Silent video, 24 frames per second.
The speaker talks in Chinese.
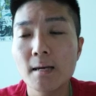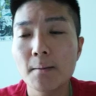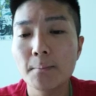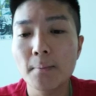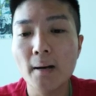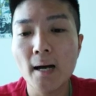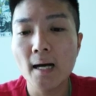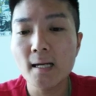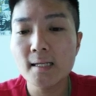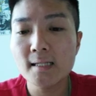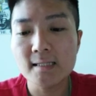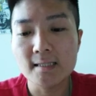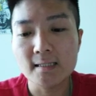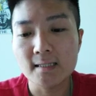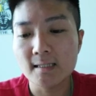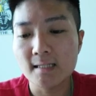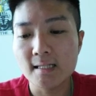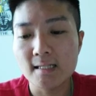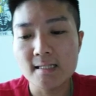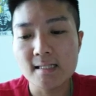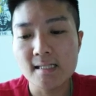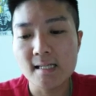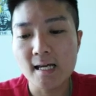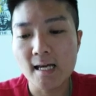party 的
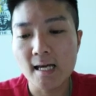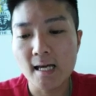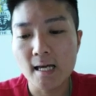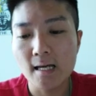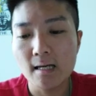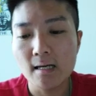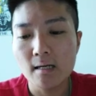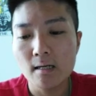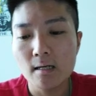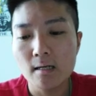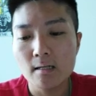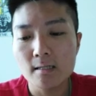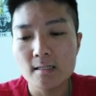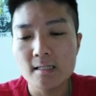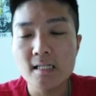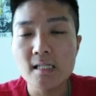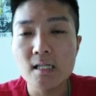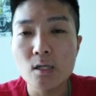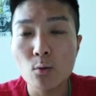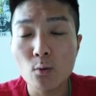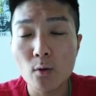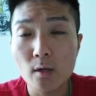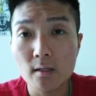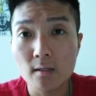那些
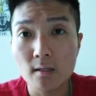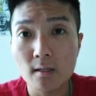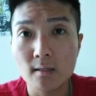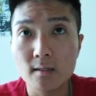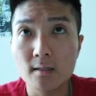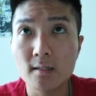机会呢，